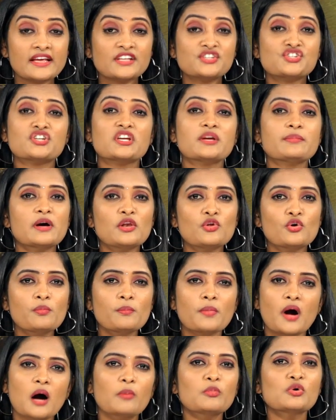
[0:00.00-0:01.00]
ఈ చీమలు
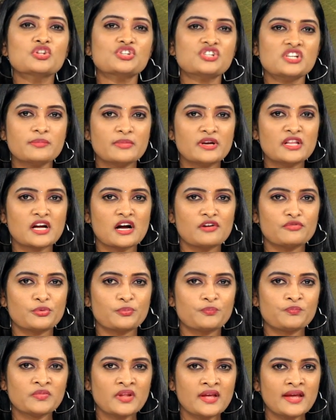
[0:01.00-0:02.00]
మామూలు చీమలు కావు
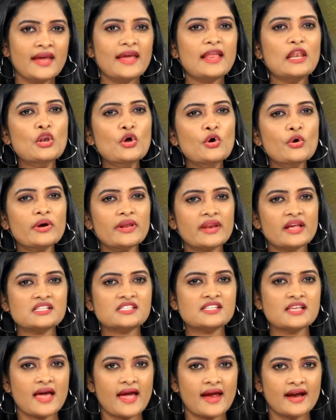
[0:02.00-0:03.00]
ఎల్లో
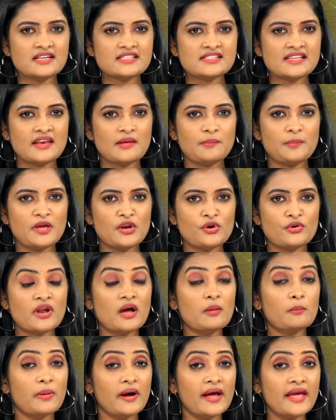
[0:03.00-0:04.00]
క్రేజీ యాంట్స్ అనే
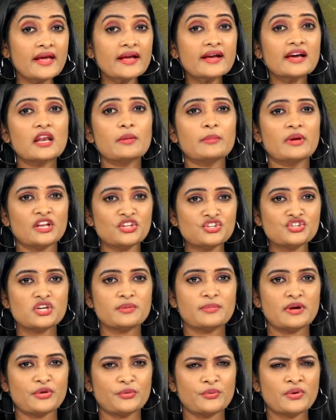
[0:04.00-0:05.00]
పేరున్న భయంకరమైన
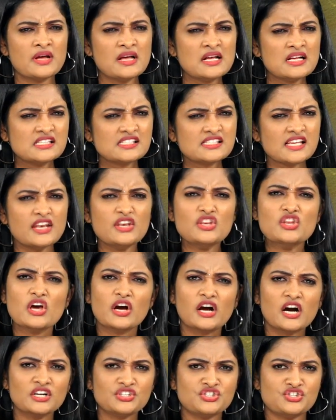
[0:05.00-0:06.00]
చీమలు
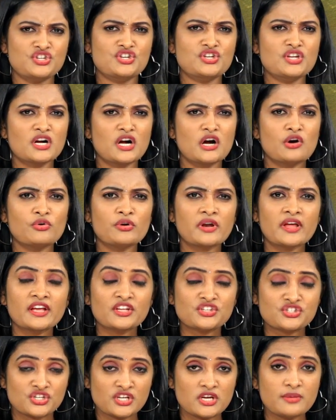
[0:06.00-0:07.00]
సన్నగా చిన్నగా ఉండే
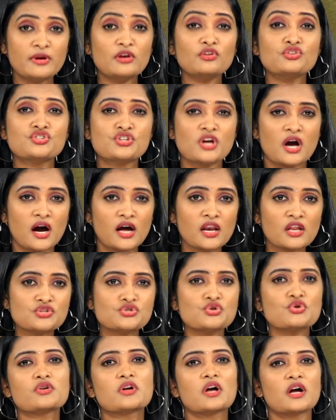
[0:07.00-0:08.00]
ఈ చీమలు చాలా
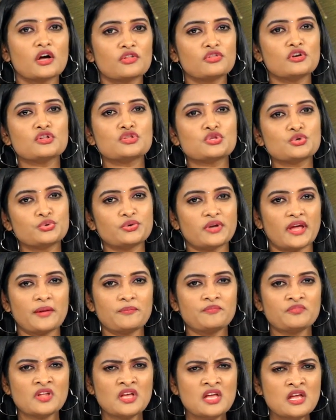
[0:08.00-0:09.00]
చురుగ్గా కదులుతూ ఉంటాయి
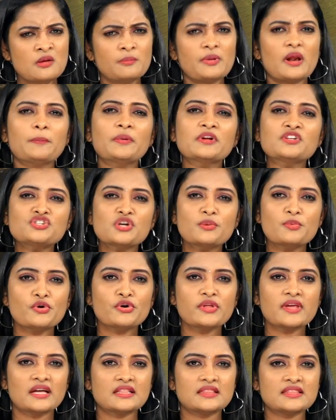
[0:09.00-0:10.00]

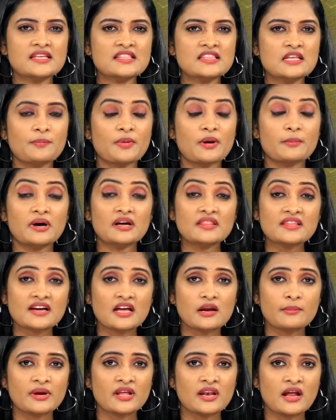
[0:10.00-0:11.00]
ప్రపంచంలోని అత్యంత
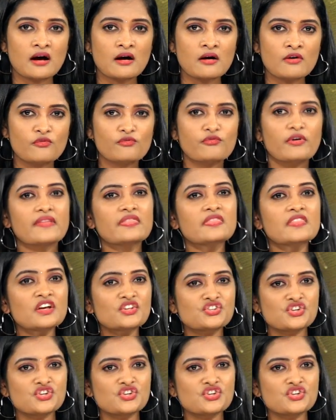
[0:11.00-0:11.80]
ప్రమాదకరమైన వంద